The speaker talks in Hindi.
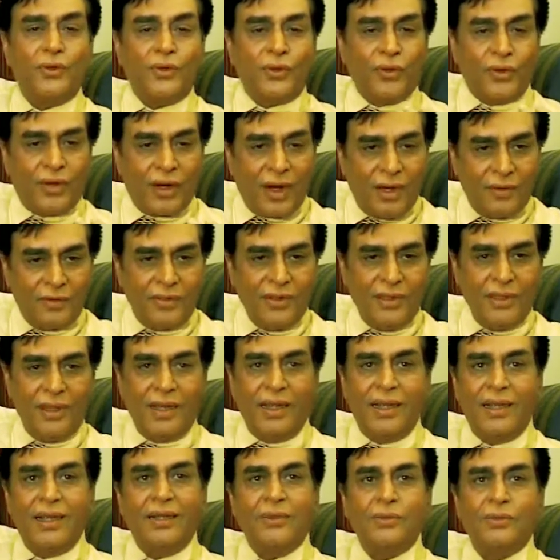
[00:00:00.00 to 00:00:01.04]
फोटोग्राफी
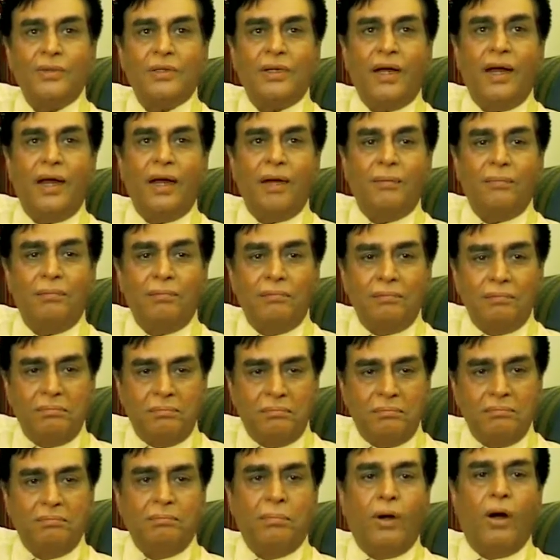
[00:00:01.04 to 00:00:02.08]
है उसका
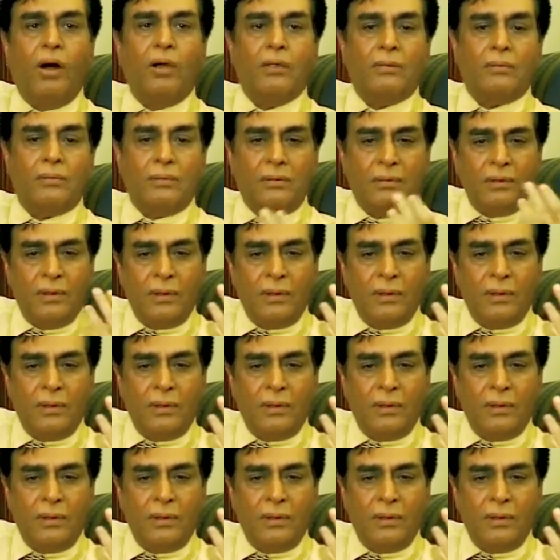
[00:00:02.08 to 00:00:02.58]
बहुत